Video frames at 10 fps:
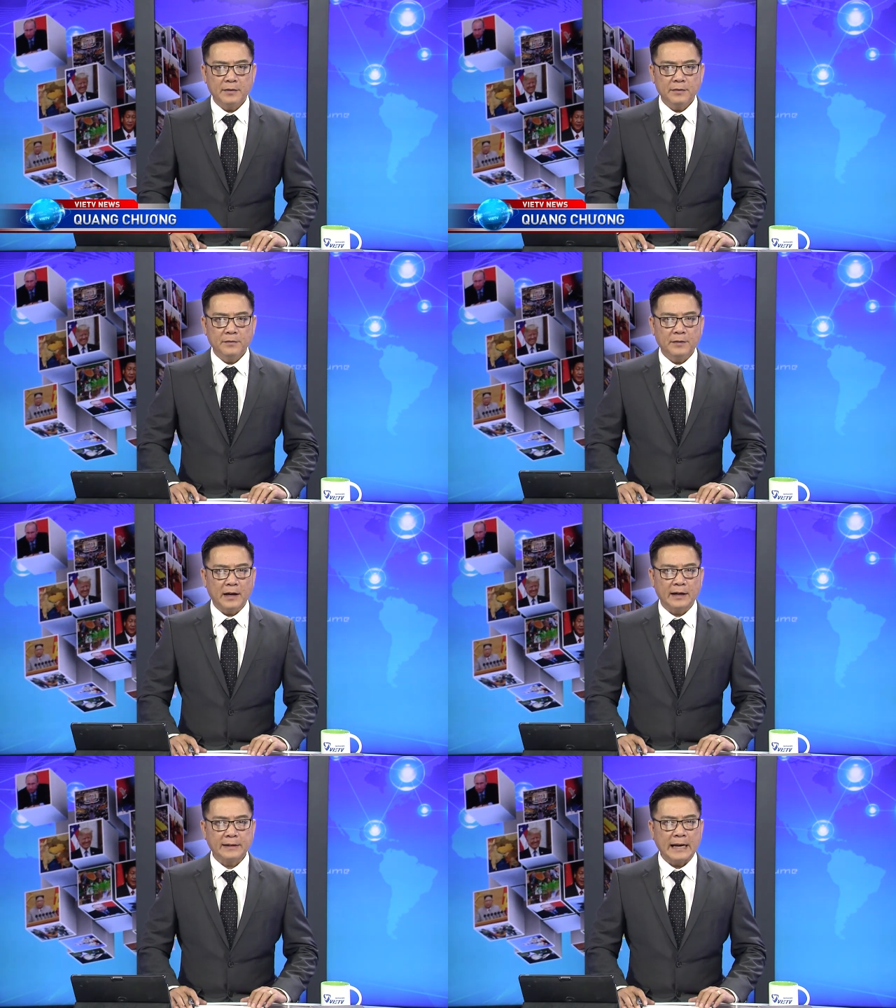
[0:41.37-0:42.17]

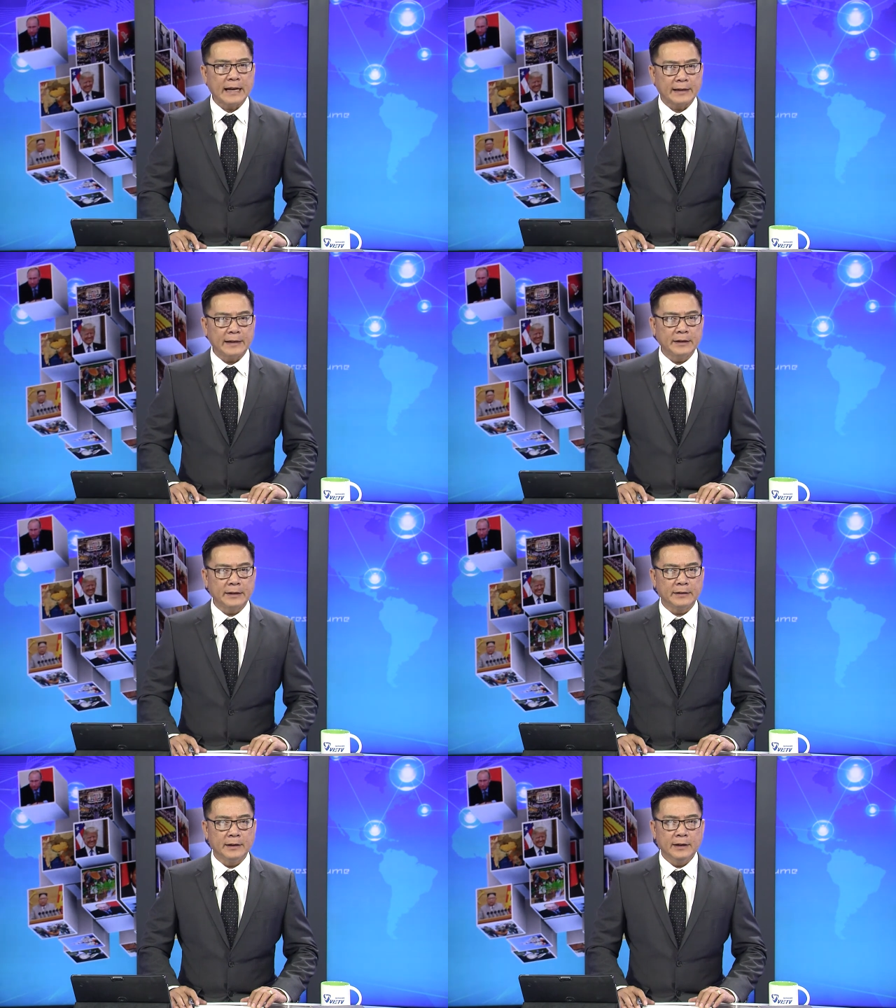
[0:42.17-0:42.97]
và đáng ngạc nhiên hơn
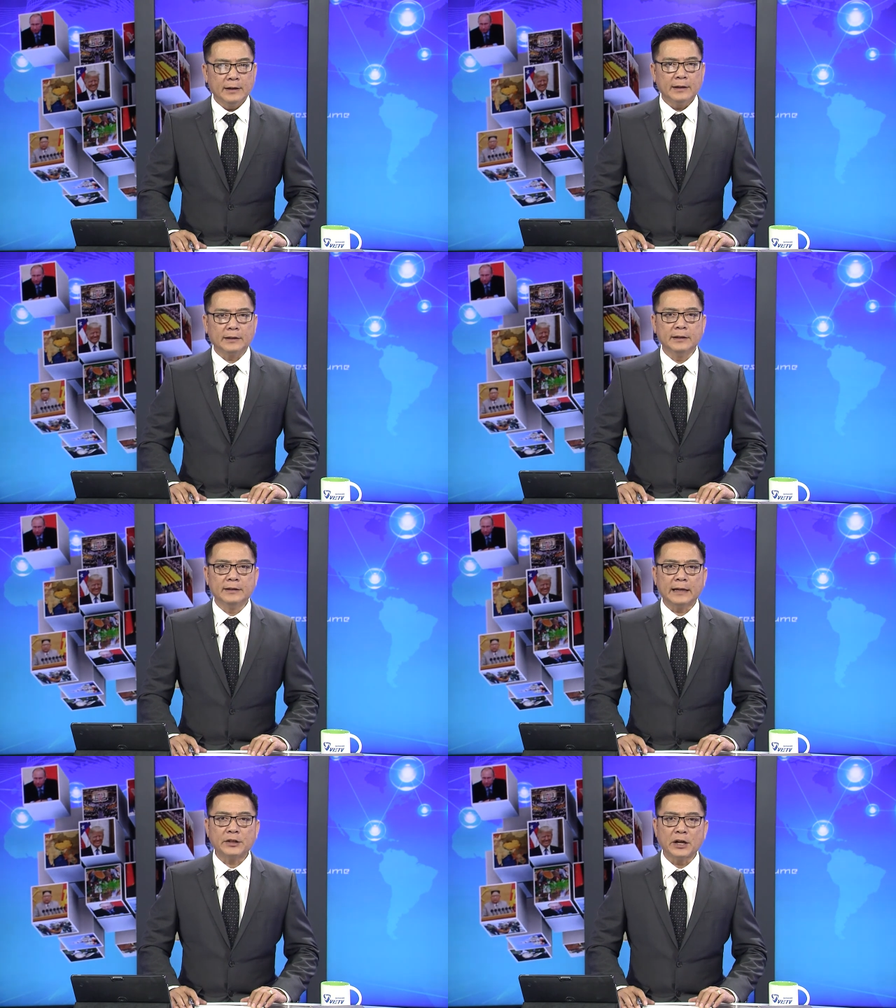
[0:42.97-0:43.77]
là từ
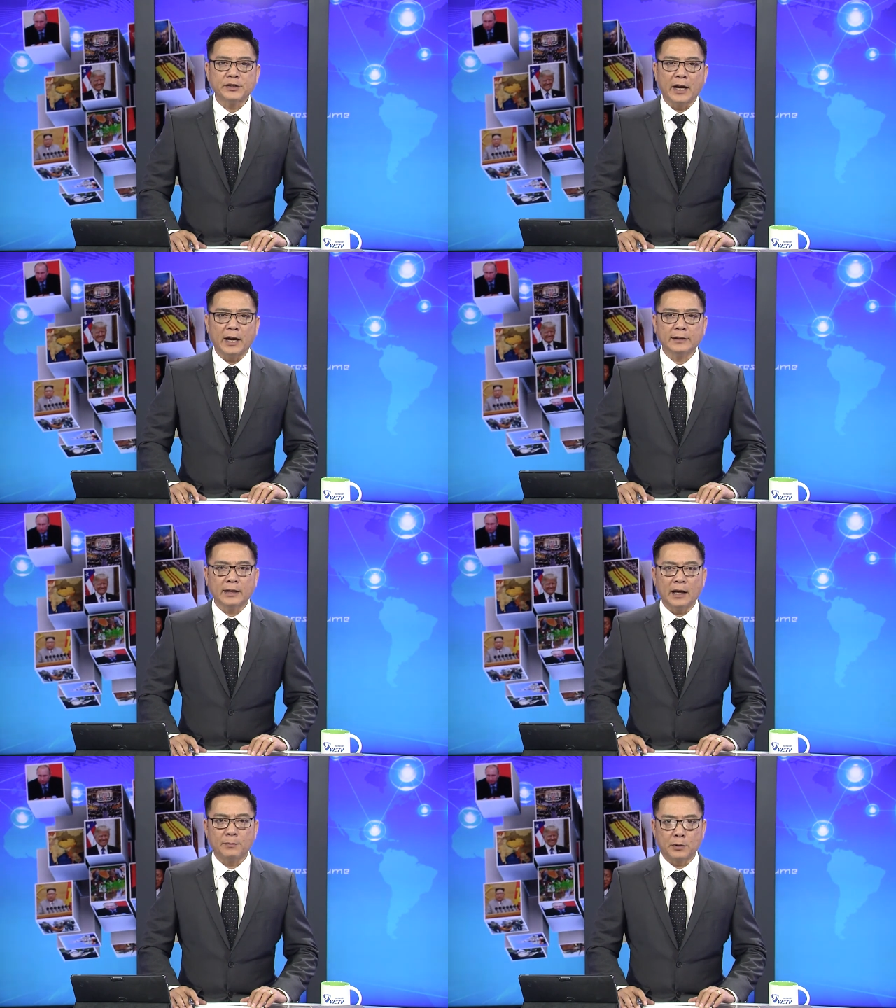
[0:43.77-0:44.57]
các trang trại ở
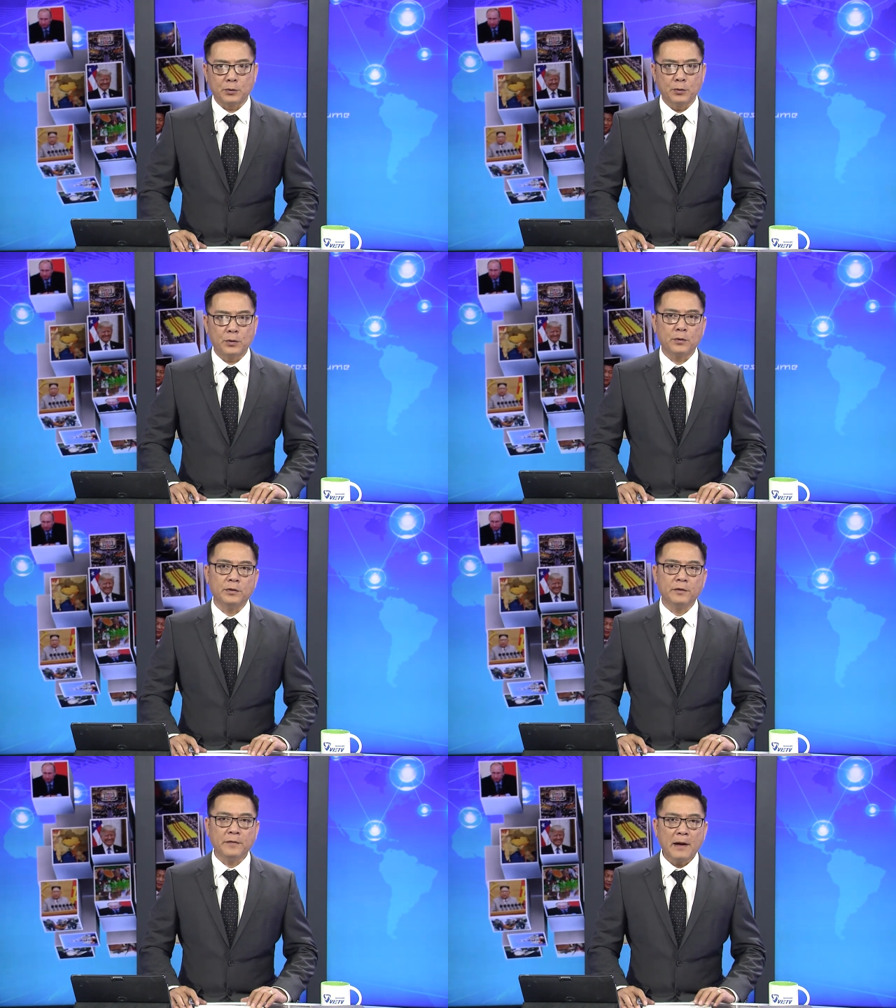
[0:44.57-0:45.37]
tại Bọc Đua của nước
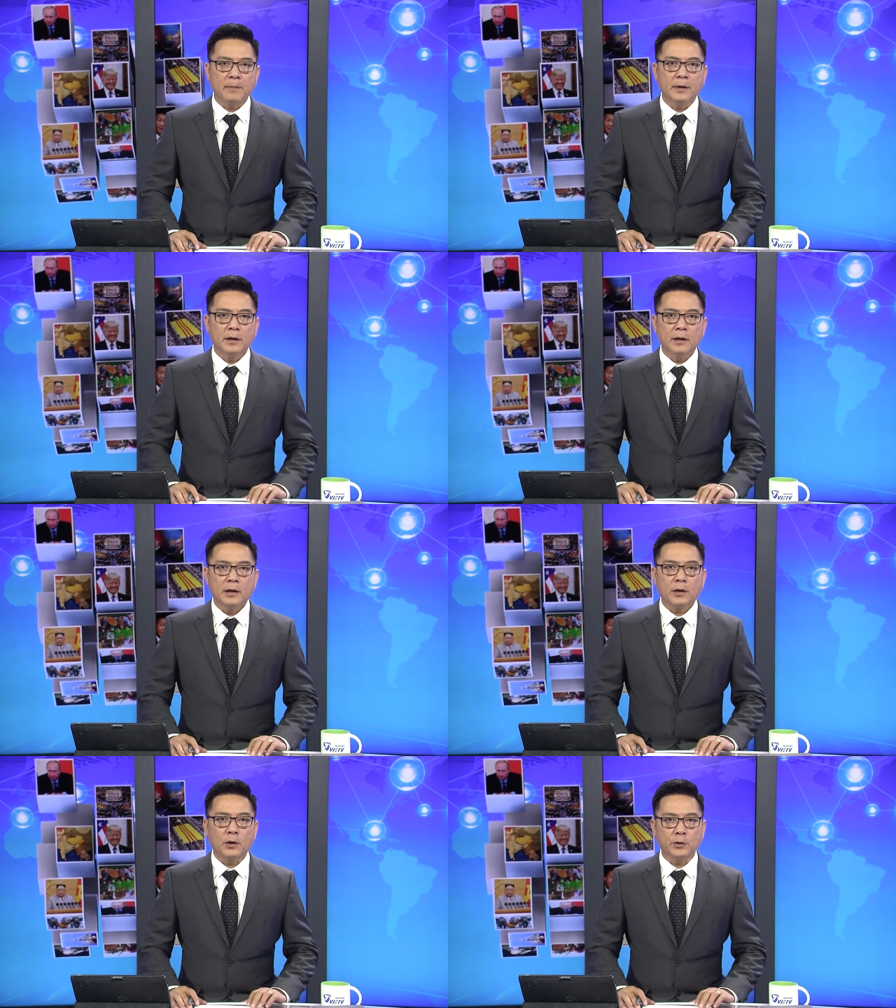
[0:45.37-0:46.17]
Pháp,
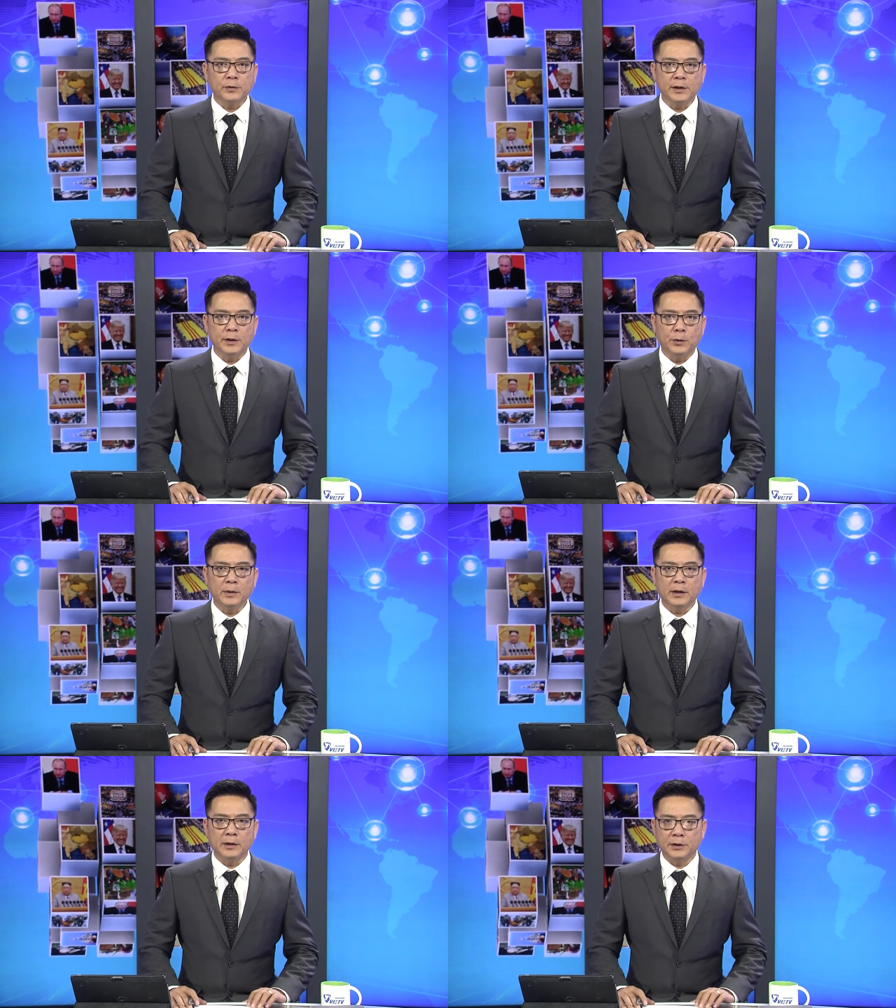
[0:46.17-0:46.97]
có chủ sở hữu là
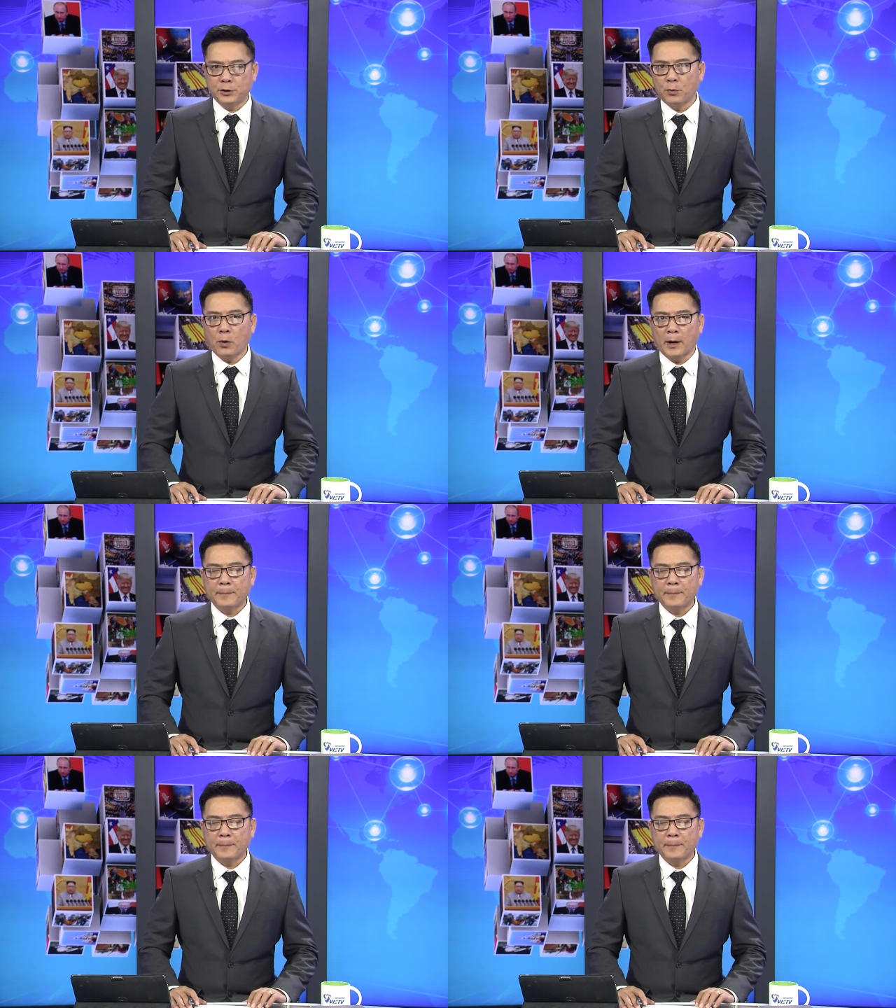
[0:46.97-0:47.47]
người Trung Hoa.